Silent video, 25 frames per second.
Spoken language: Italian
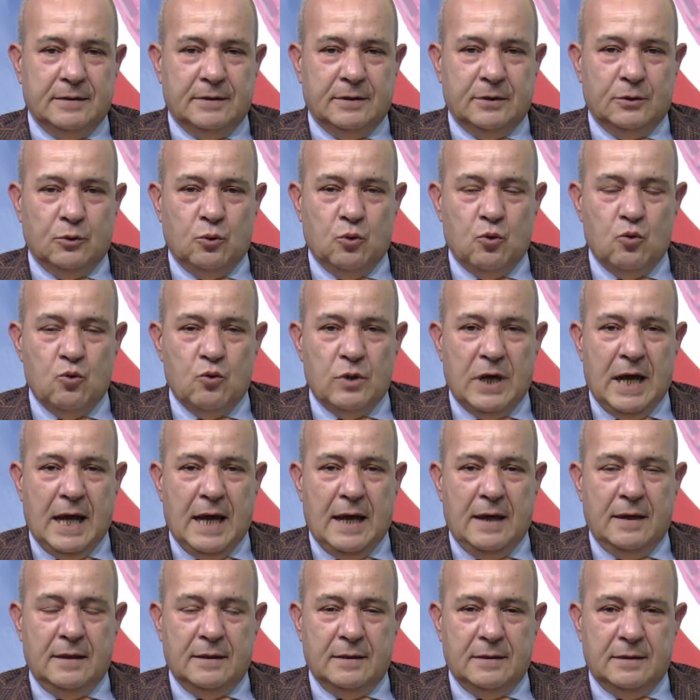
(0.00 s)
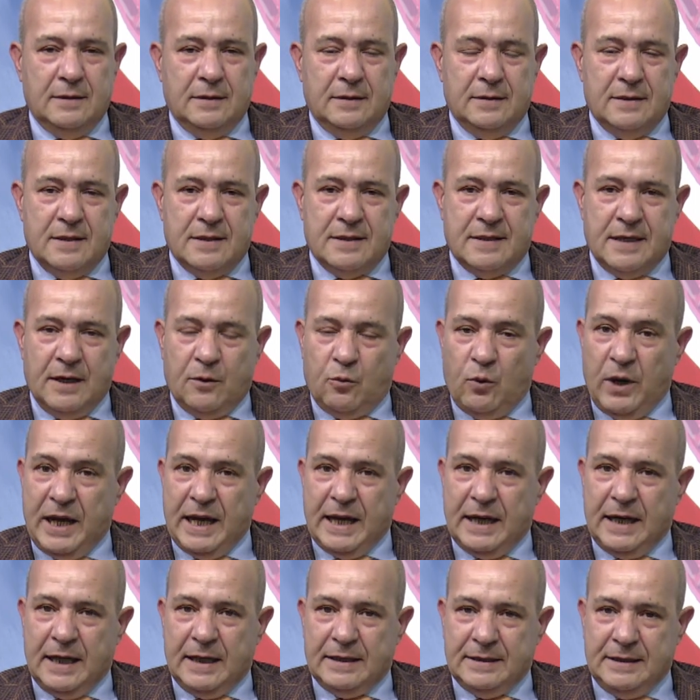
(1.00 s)
eh, una eh,
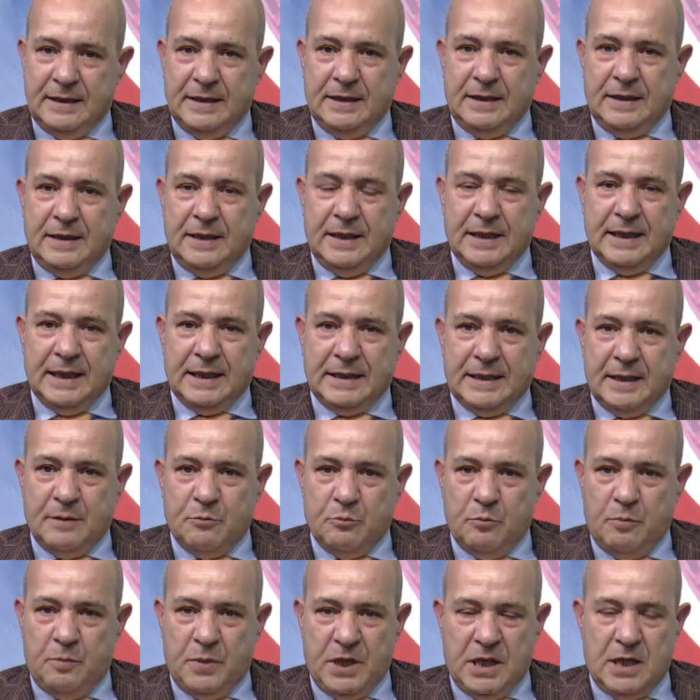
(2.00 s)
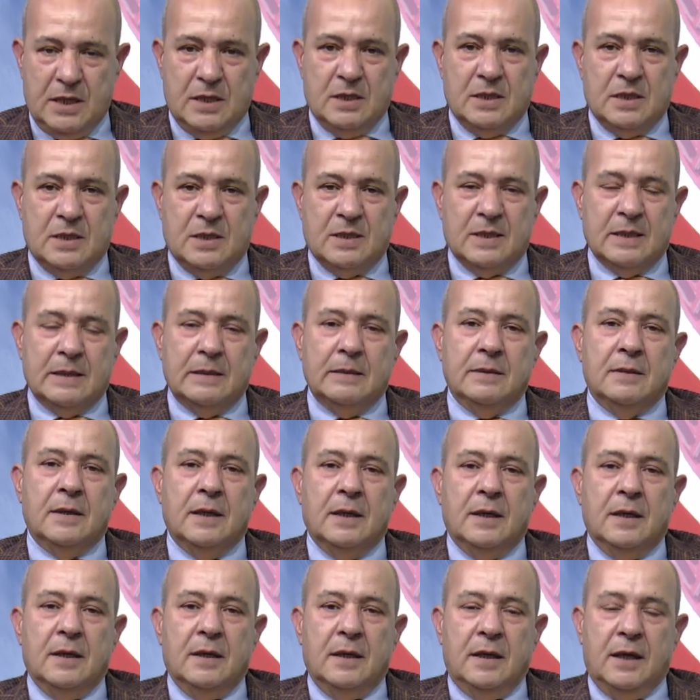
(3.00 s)
sequela di
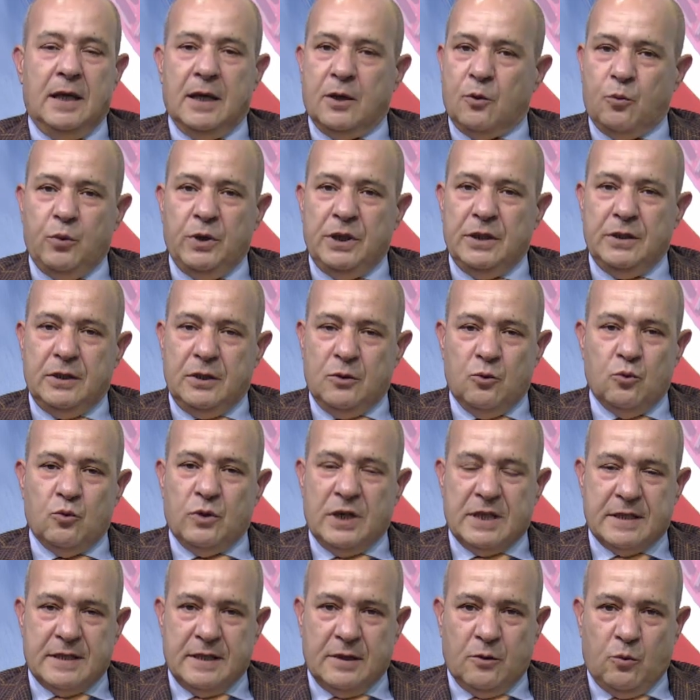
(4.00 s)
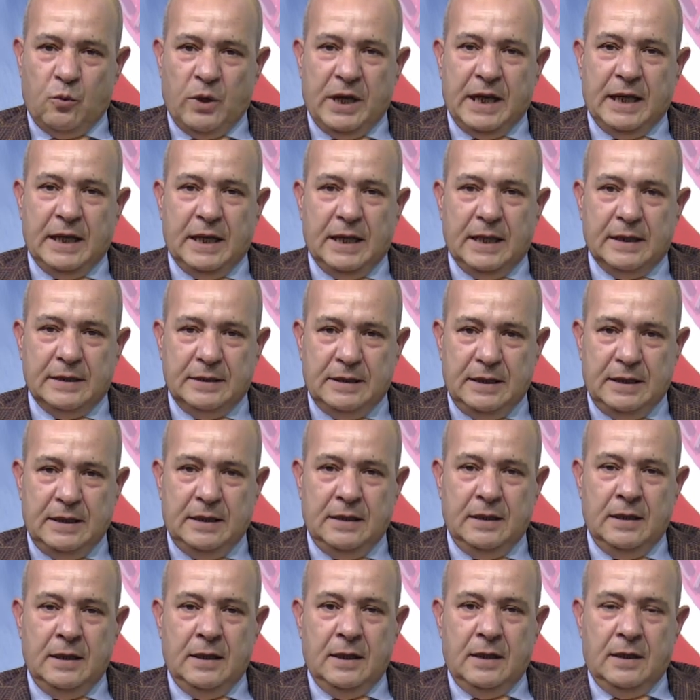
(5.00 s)
inadempienze e quindi una sequela
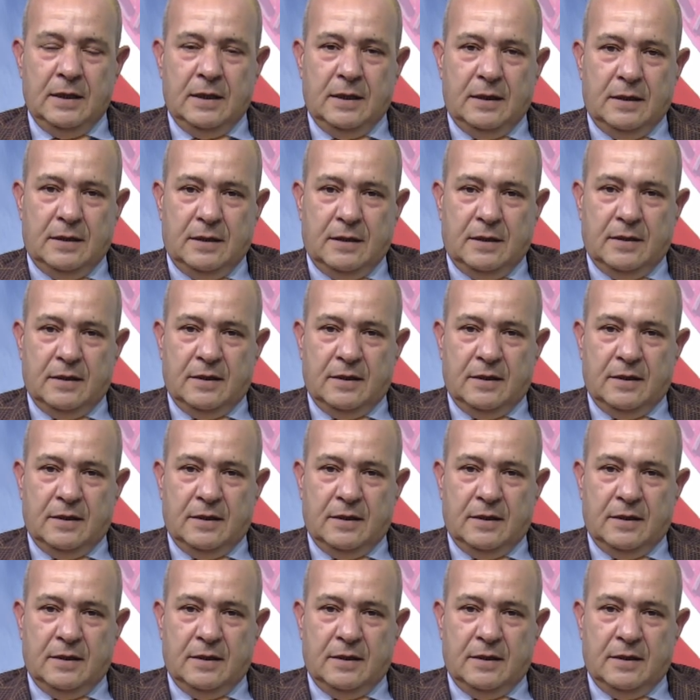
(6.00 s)
di eh,